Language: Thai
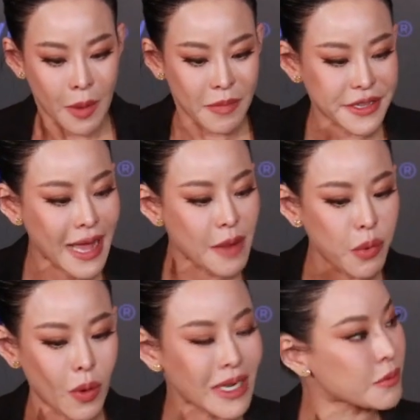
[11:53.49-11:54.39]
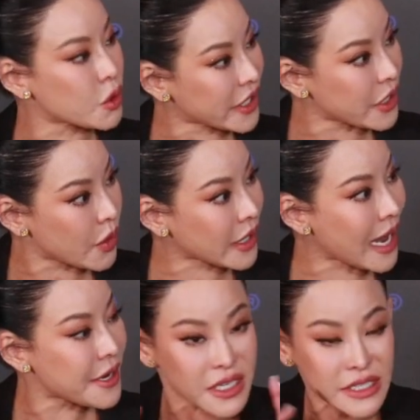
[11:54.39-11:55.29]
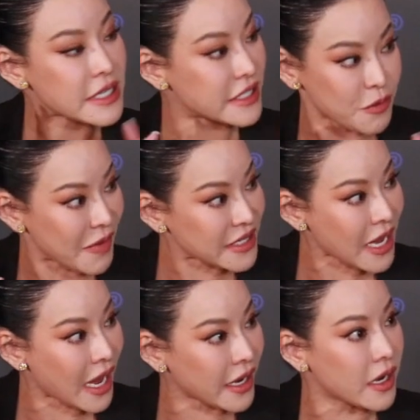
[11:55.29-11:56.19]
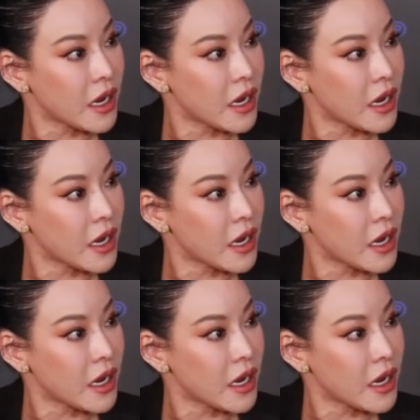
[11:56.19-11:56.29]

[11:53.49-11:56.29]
มาสร้างเพราะว่าทำธุรกิจด้วยกันซึ่งจริง ๆ ไม่ใช่